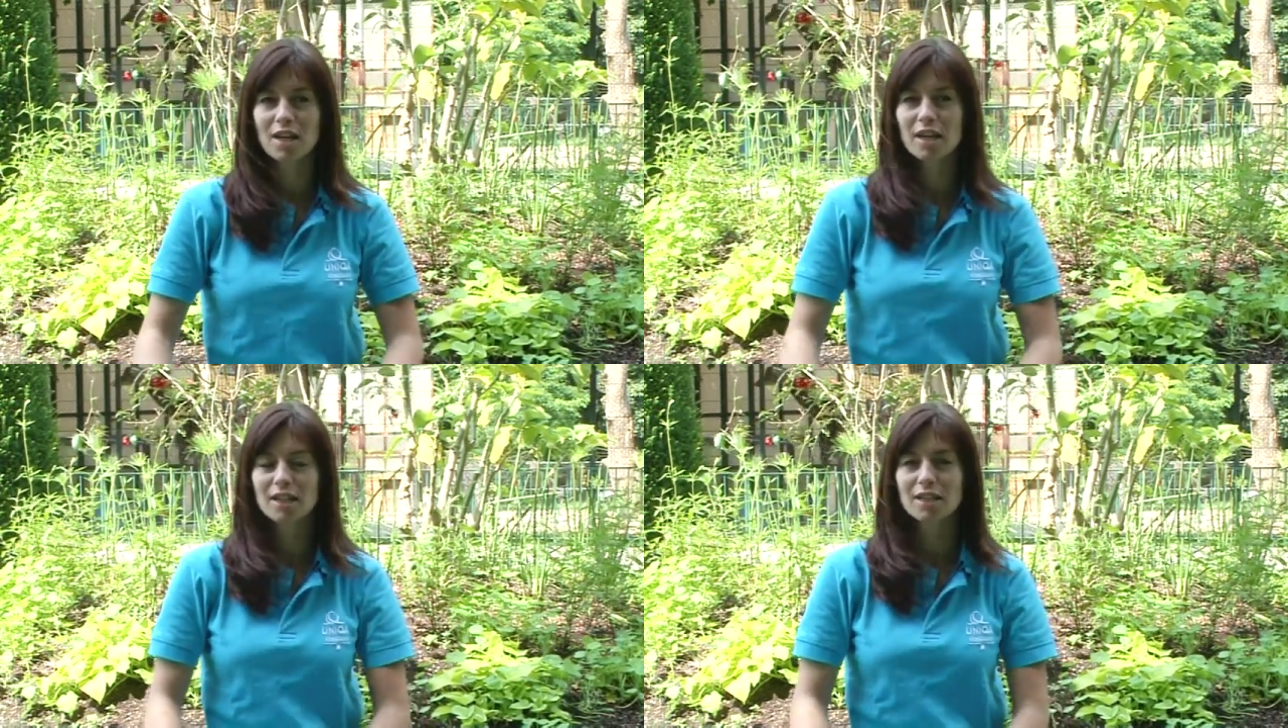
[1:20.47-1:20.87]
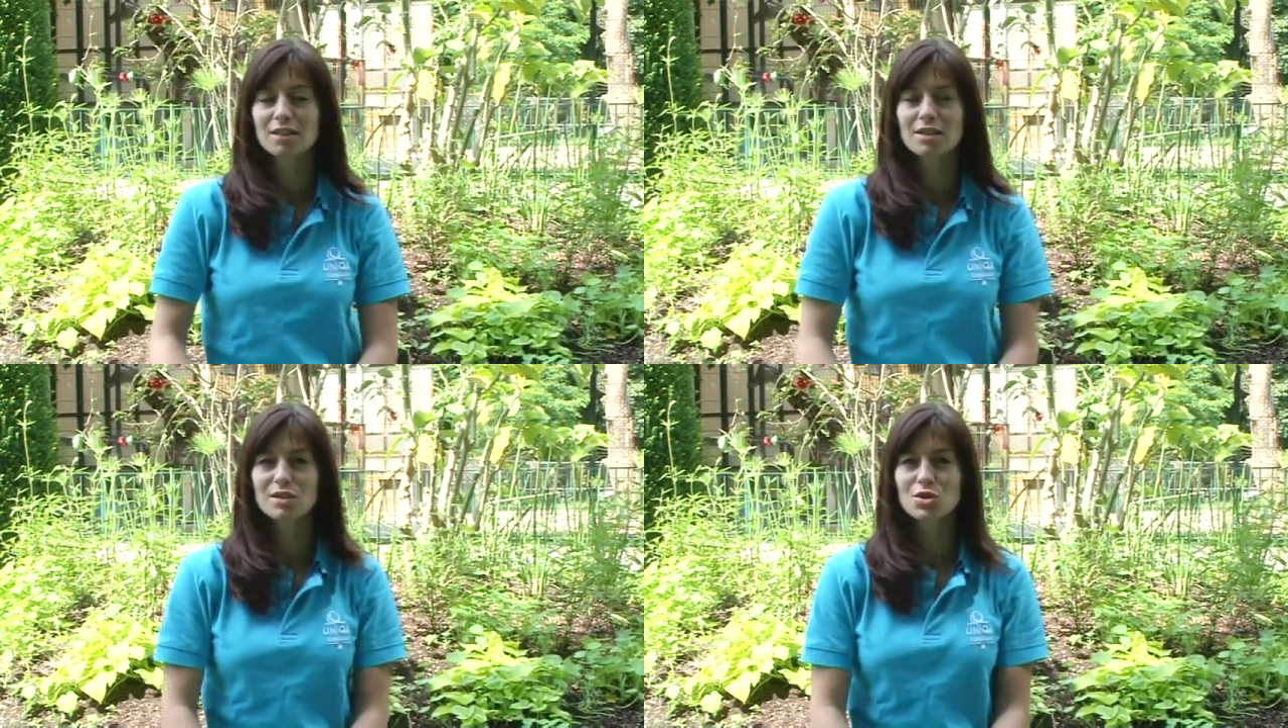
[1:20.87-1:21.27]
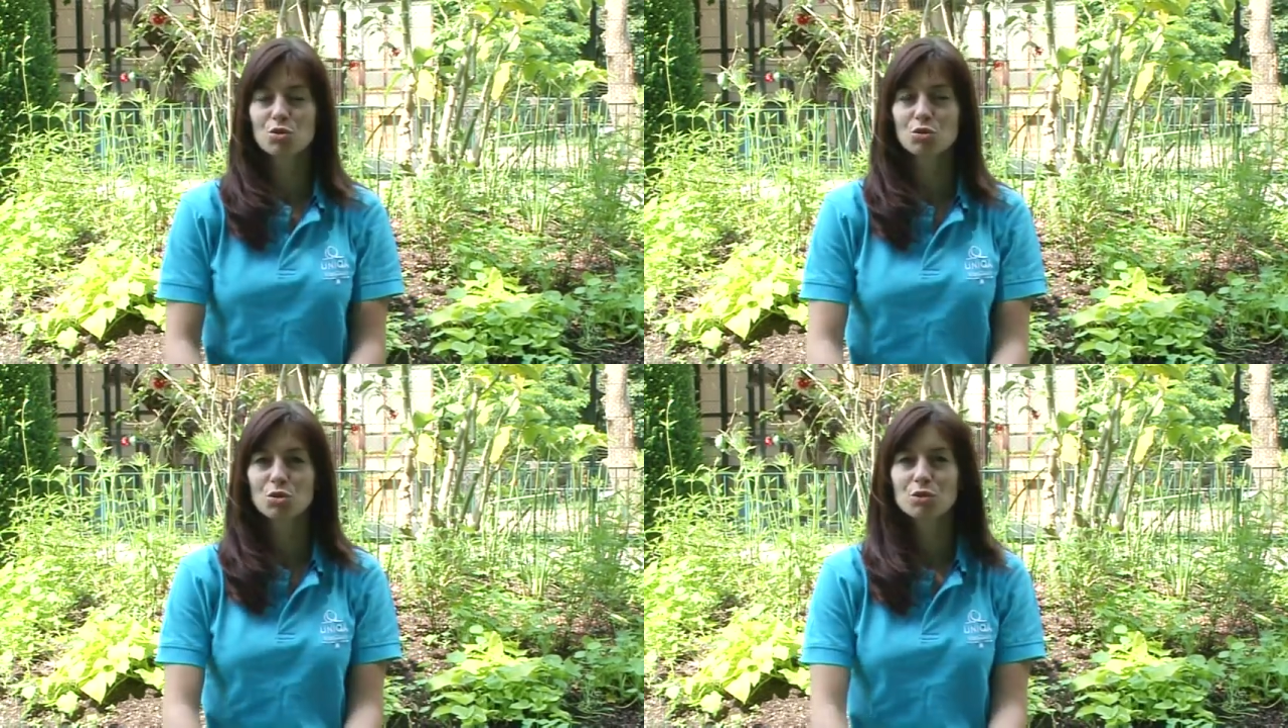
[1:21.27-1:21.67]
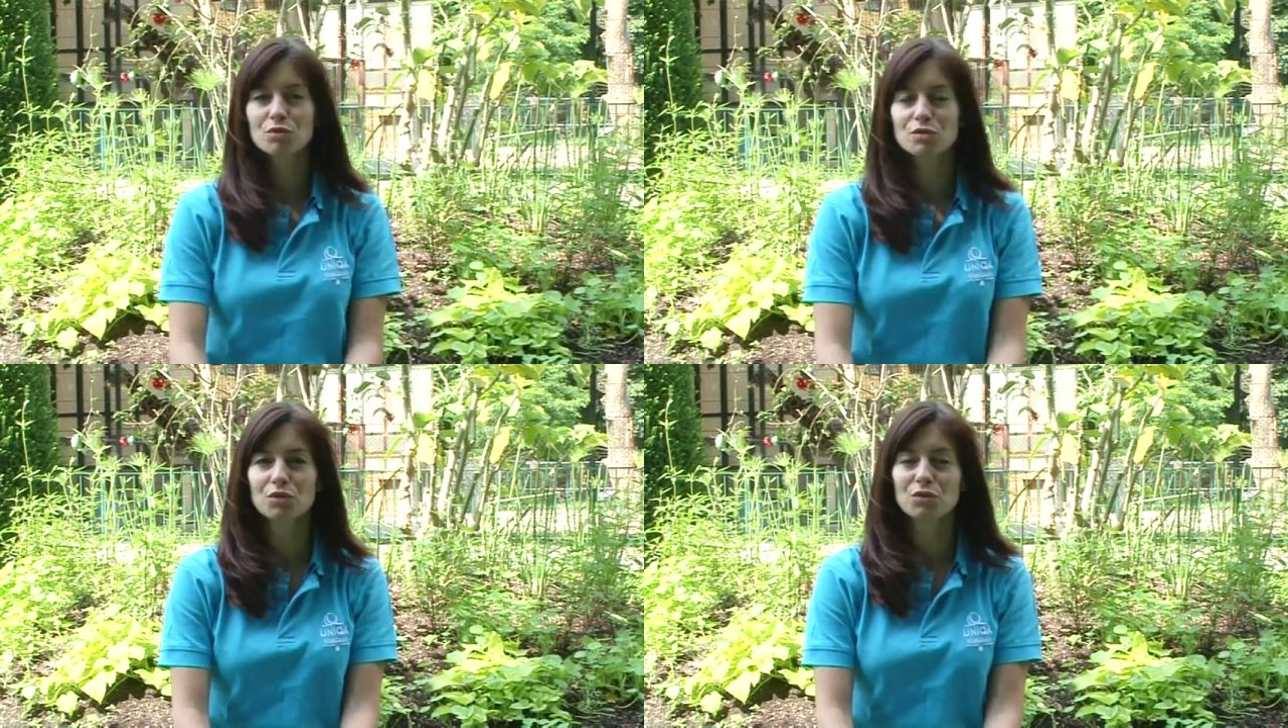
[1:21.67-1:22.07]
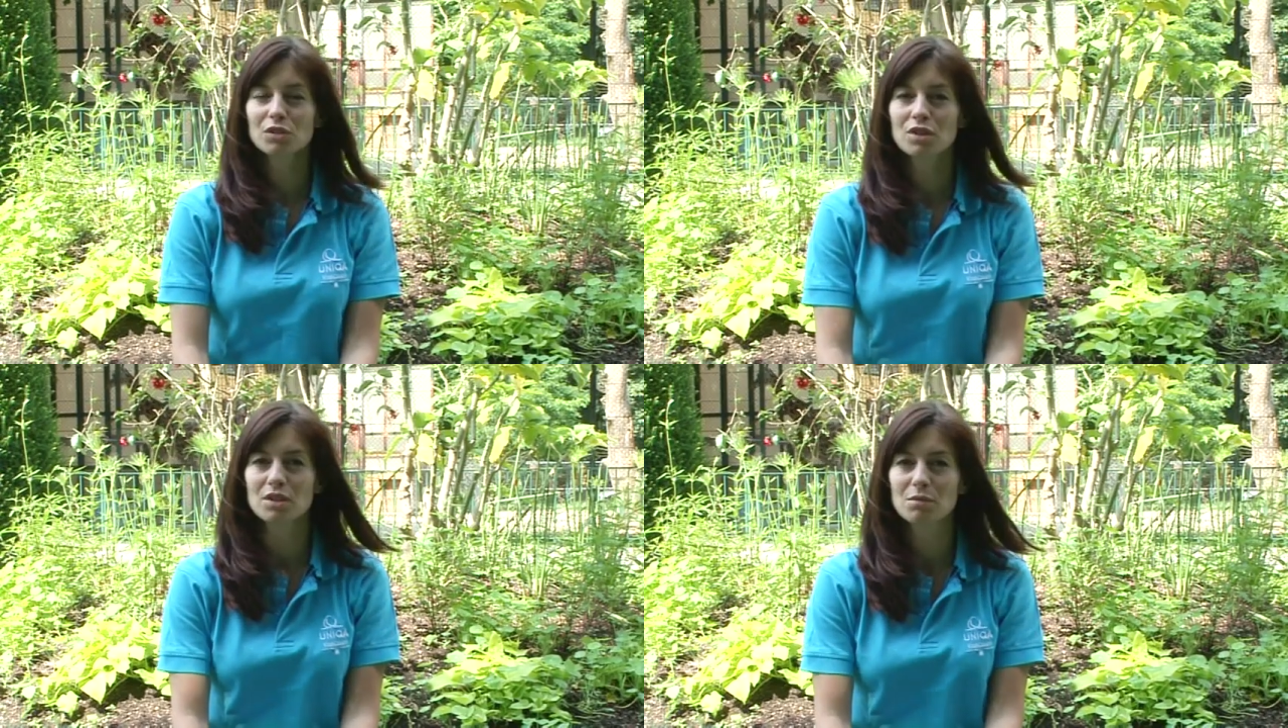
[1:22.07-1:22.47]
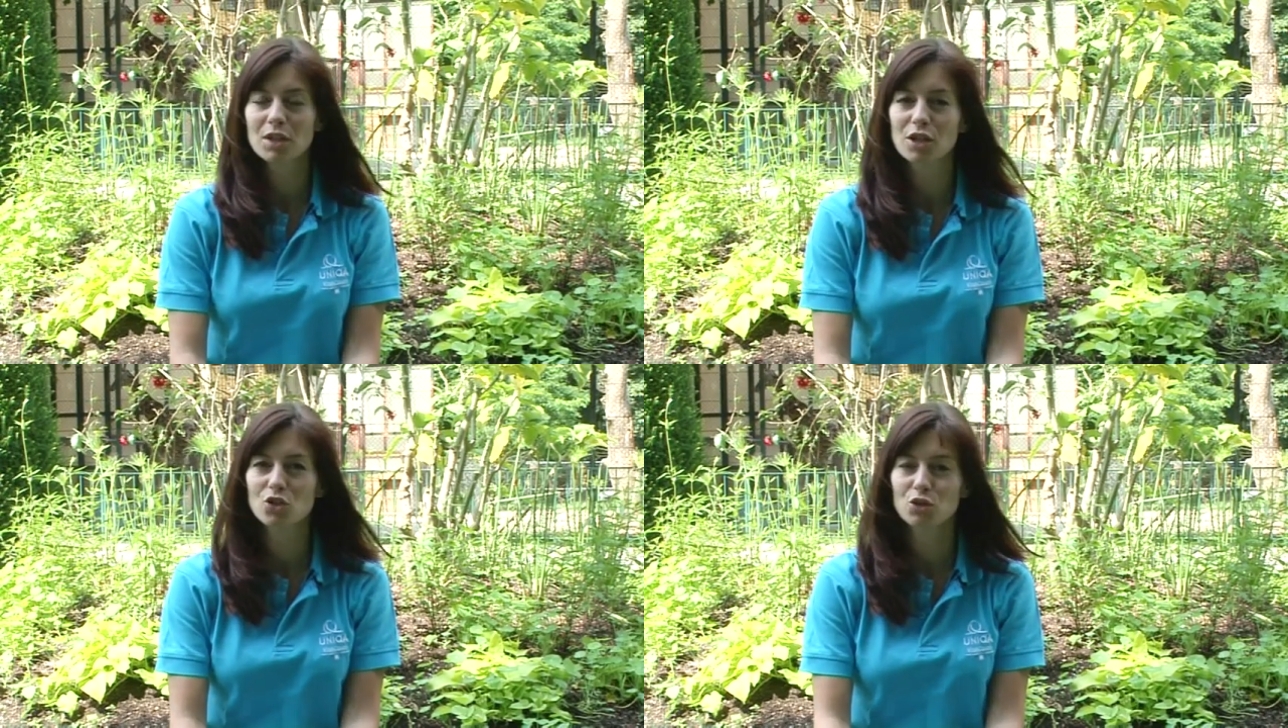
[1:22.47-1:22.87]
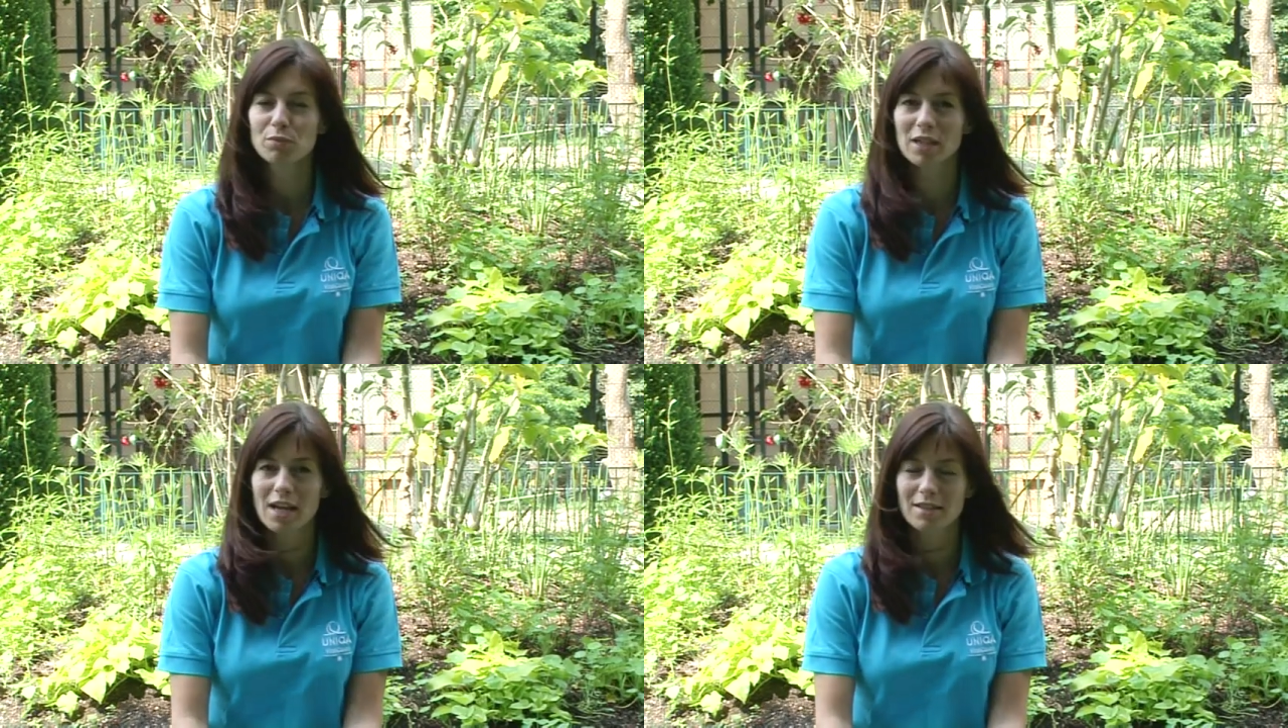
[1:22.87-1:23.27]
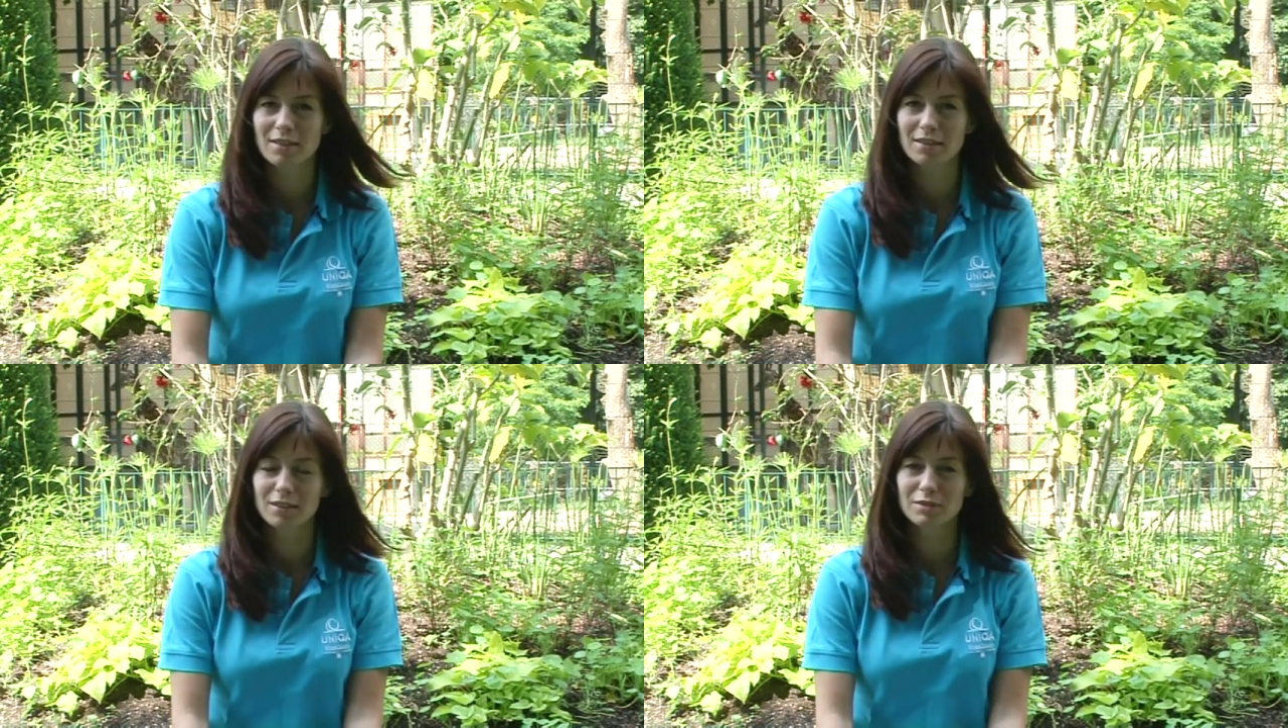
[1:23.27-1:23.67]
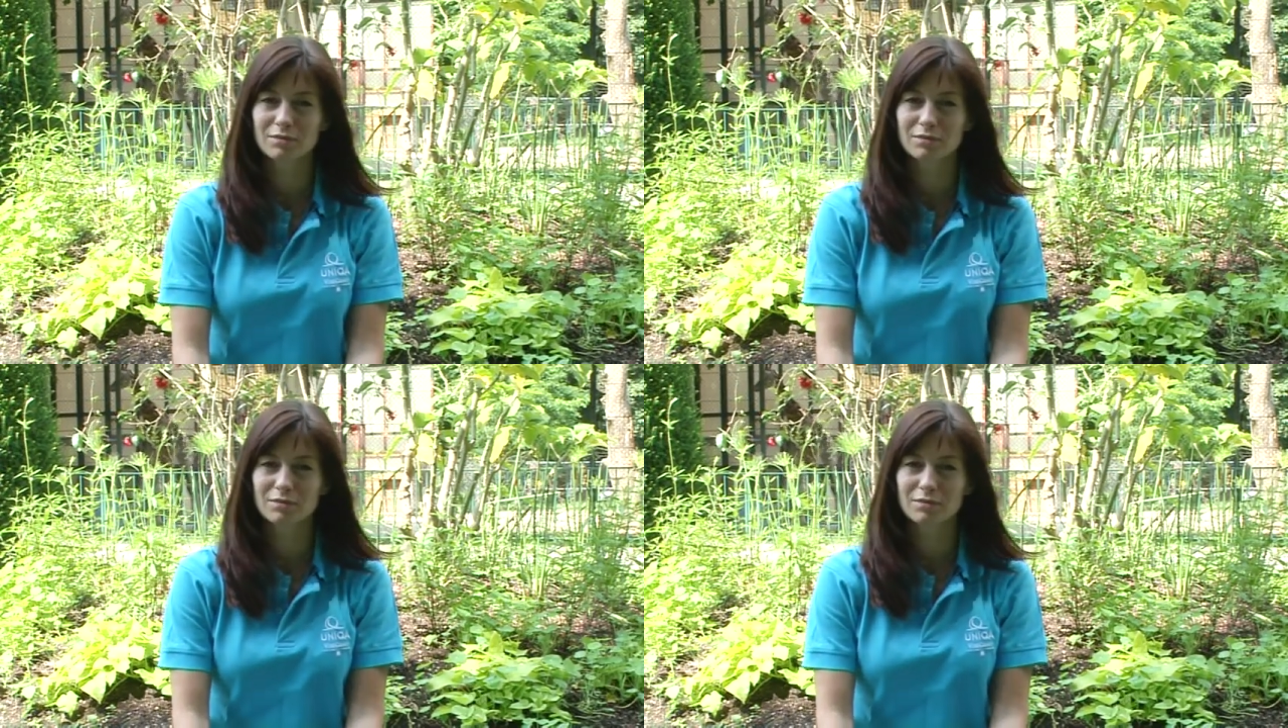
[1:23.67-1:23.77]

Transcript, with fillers: Ereignis in der Zukunft, das Sie aber jetzt schon belastet.